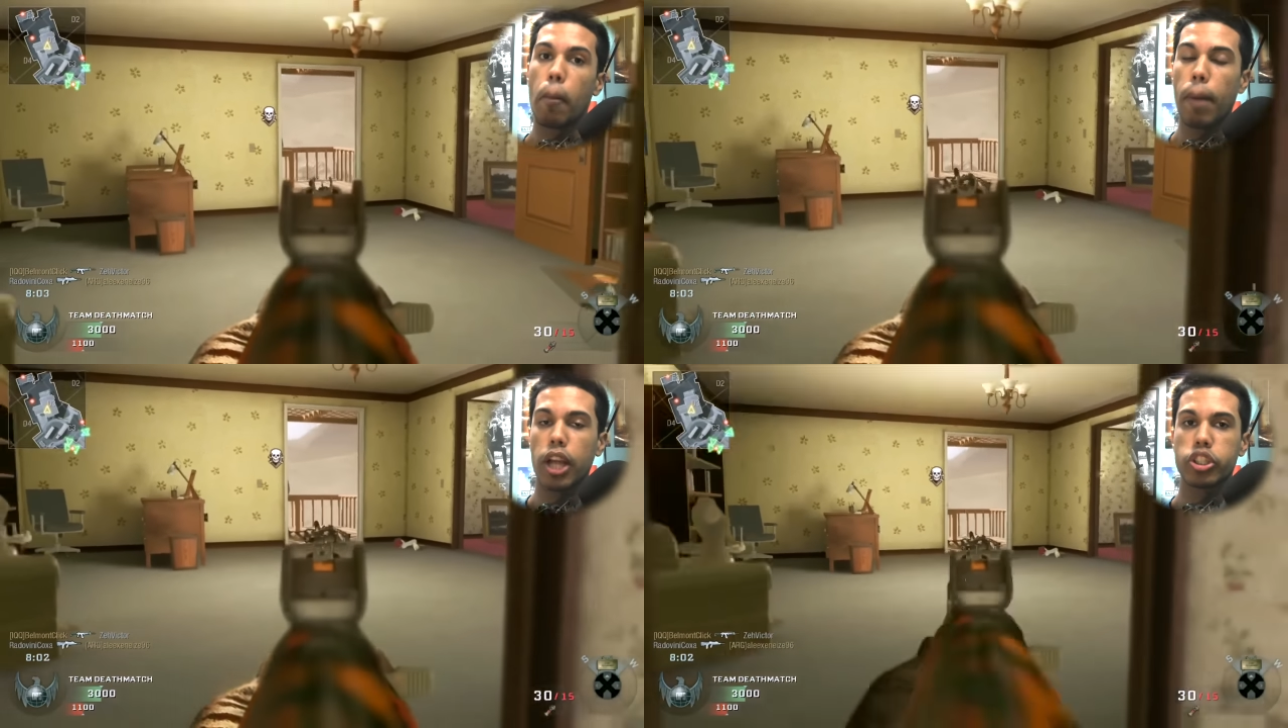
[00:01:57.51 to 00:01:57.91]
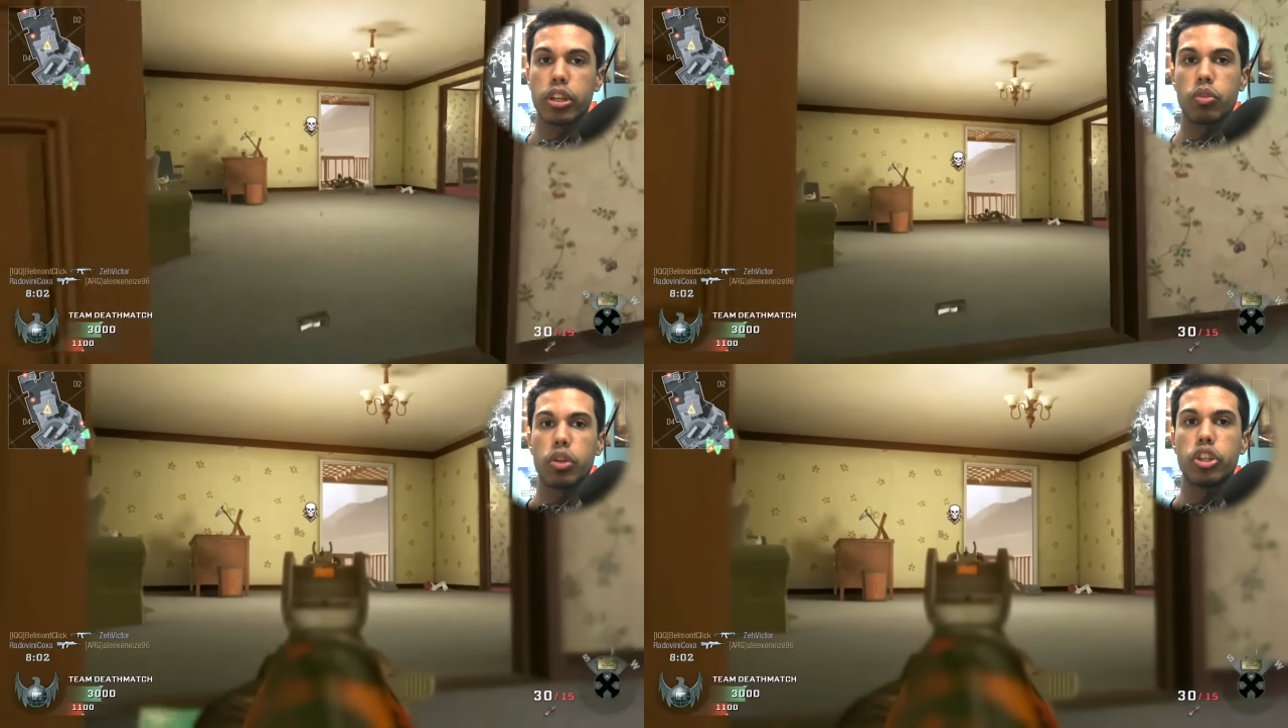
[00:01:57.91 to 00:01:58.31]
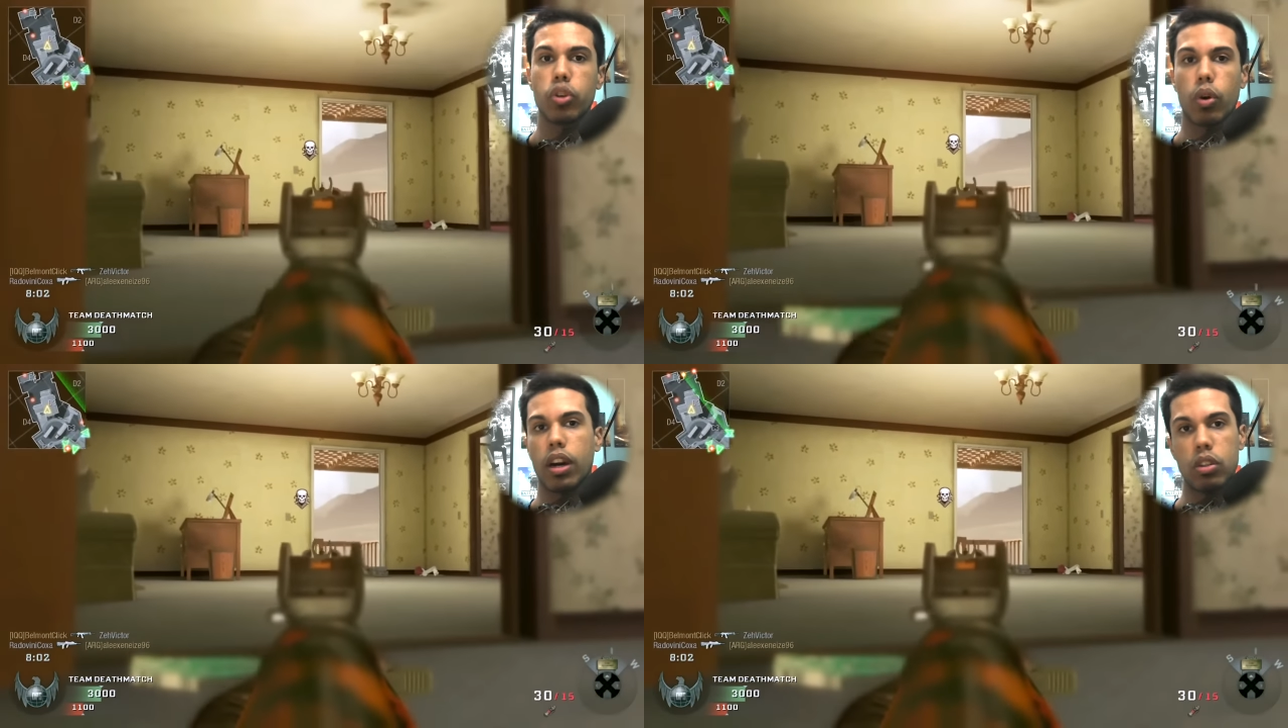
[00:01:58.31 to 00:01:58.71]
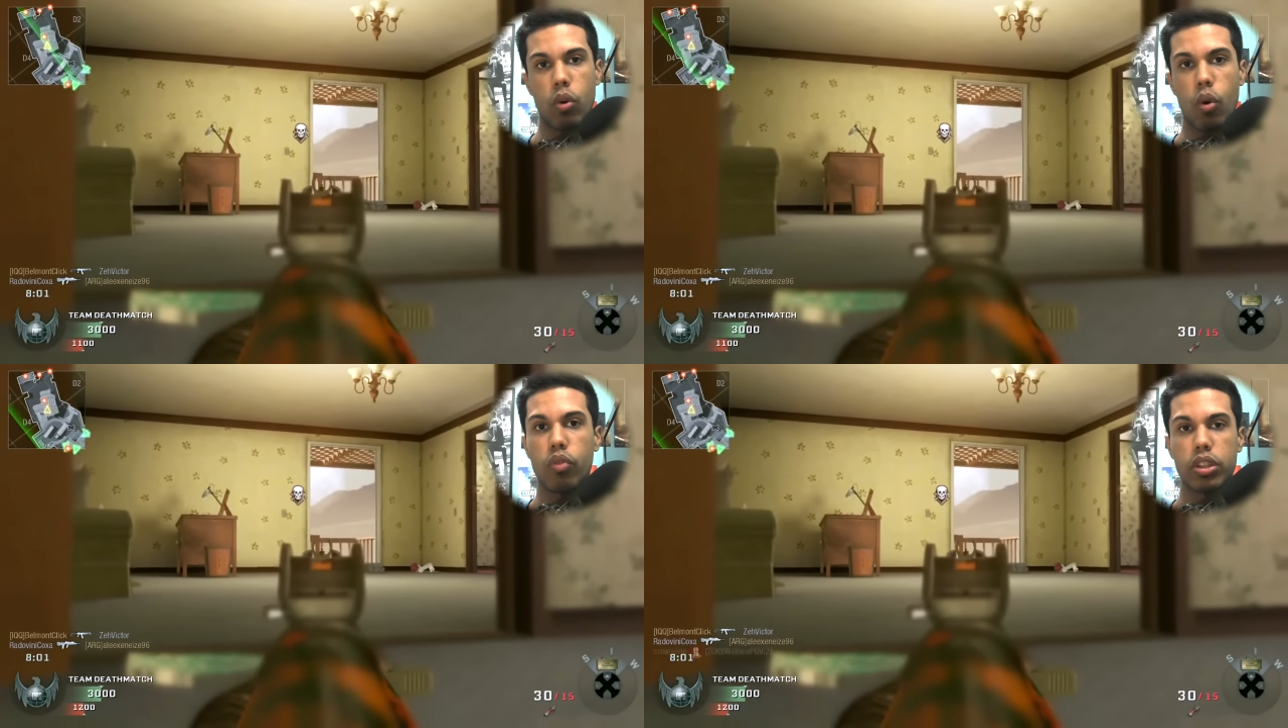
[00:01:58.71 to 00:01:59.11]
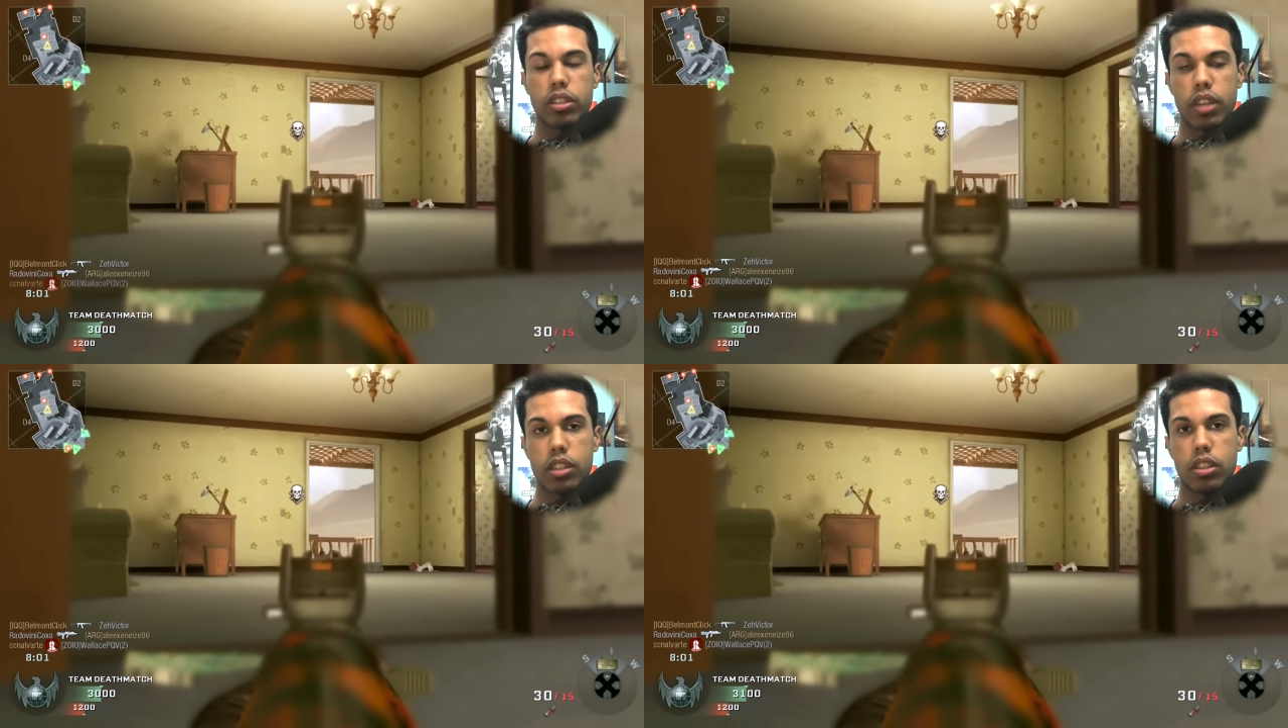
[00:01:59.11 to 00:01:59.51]
baixando e jogando com
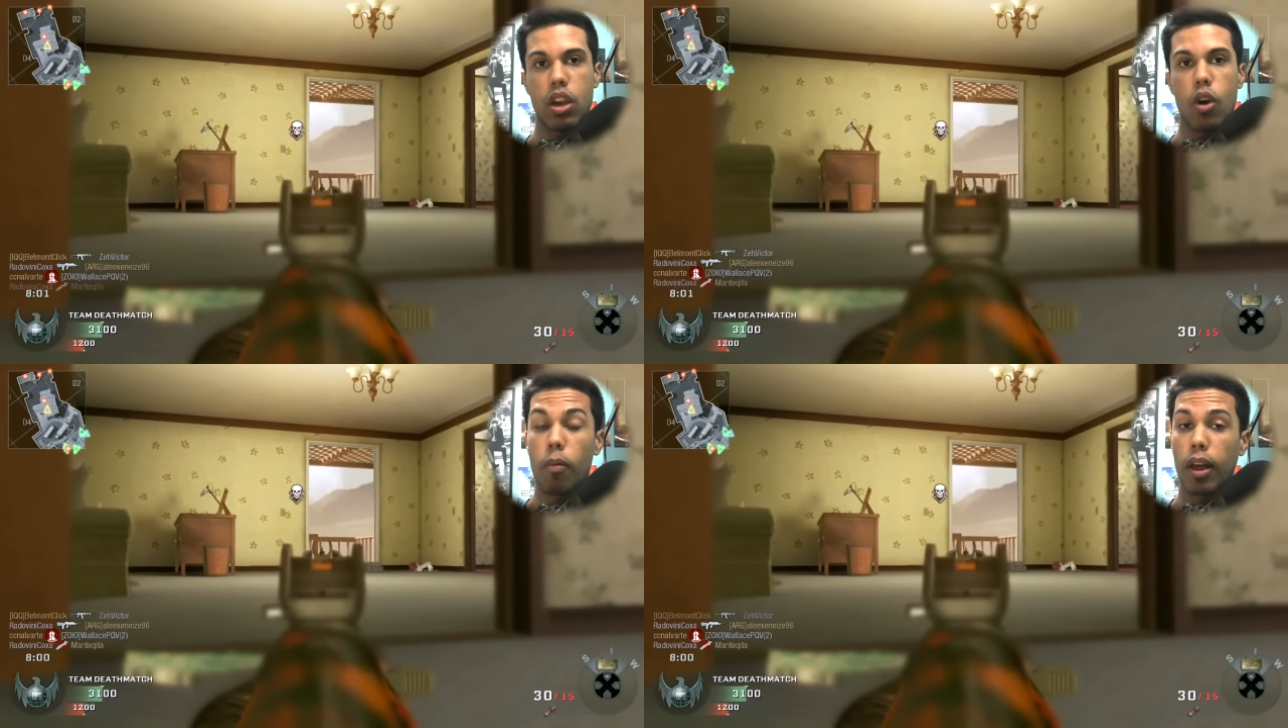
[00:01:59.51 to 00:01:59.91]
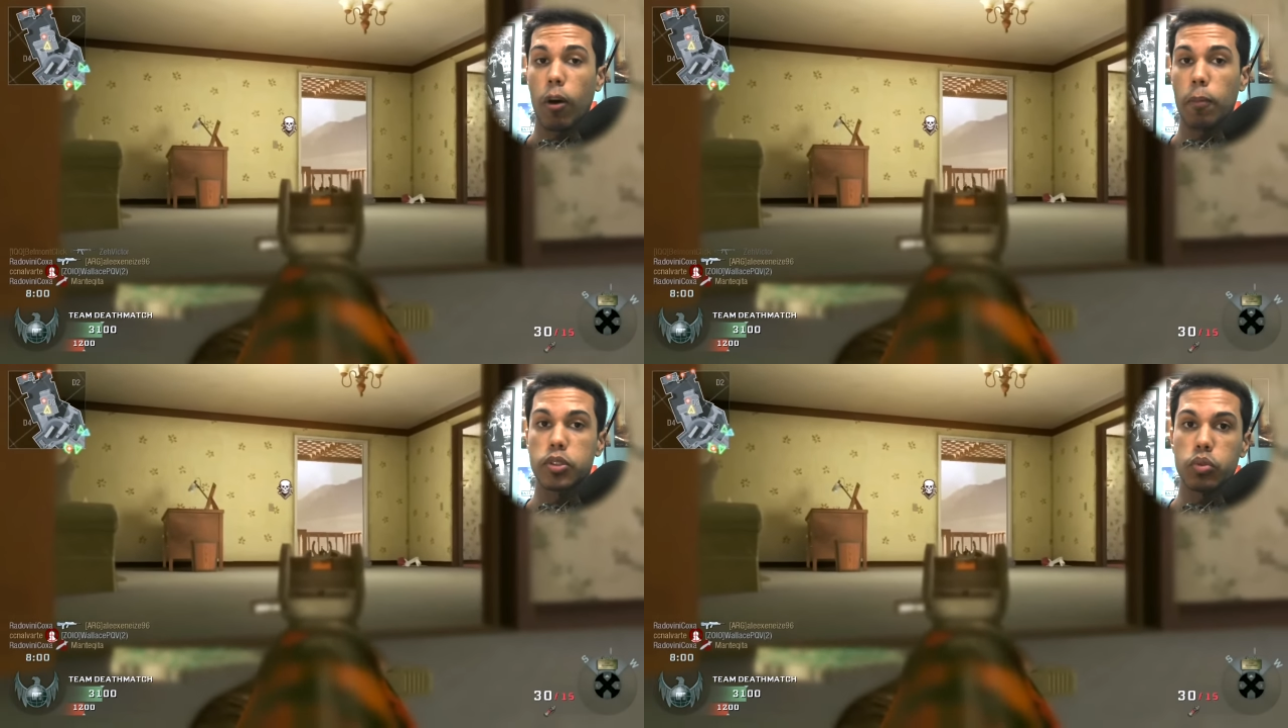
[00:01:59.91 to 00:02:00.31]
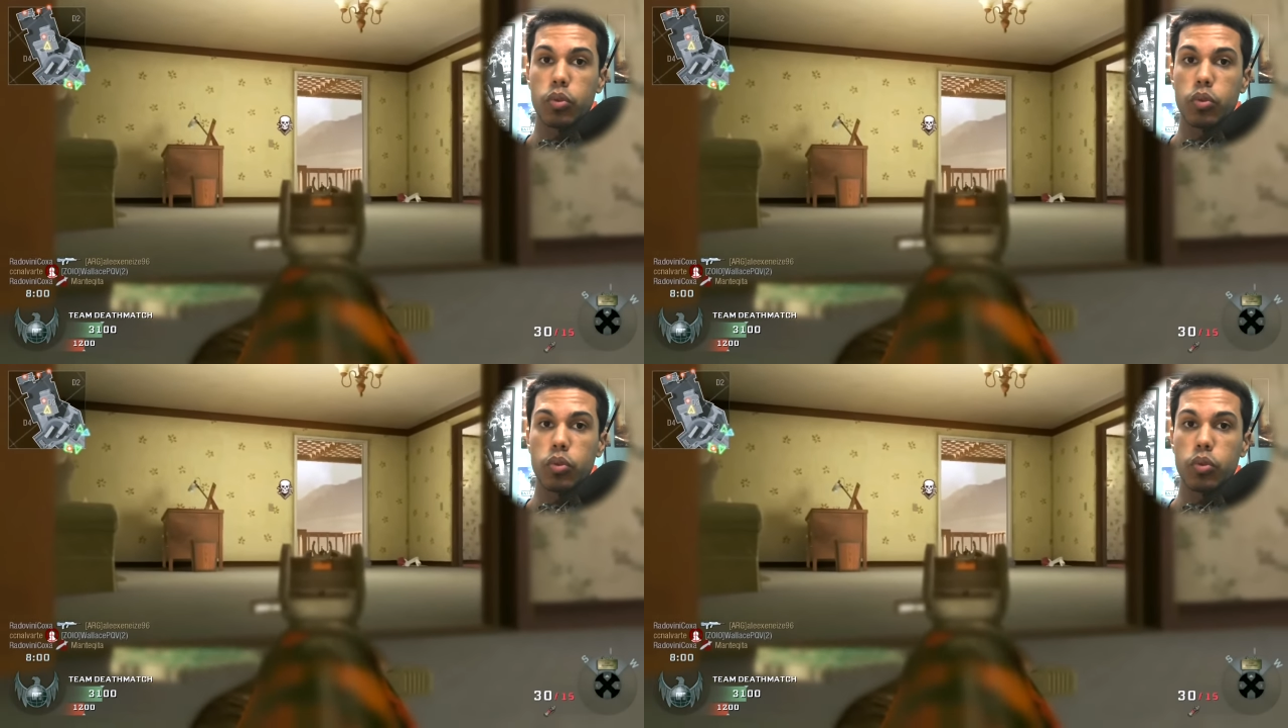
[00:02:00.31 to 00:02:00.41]
vocês o Black Ops 1